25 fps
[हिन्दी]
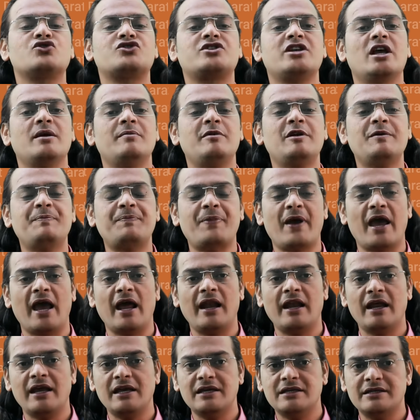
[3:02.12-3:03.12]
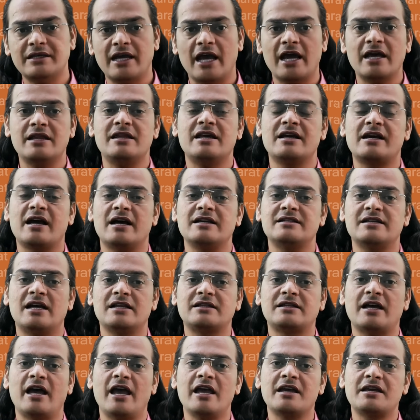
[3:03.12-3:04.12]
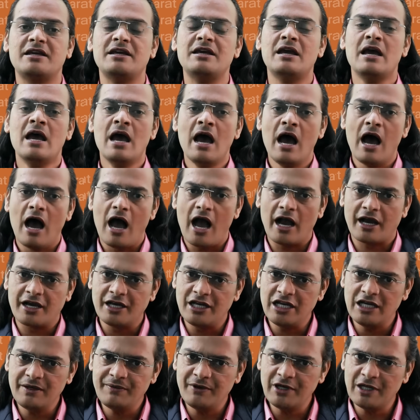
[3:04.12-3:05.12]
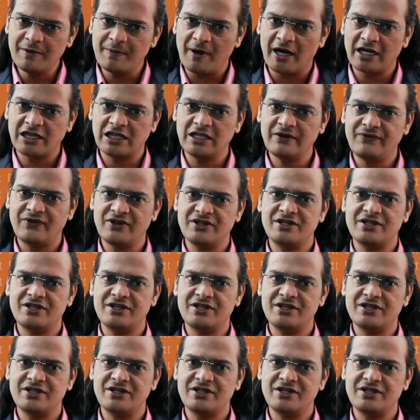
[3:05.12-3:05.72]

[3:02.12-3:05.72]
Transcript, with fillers: उससे भी पहले यह देखा जाता है कि अग्निवीर भर्ती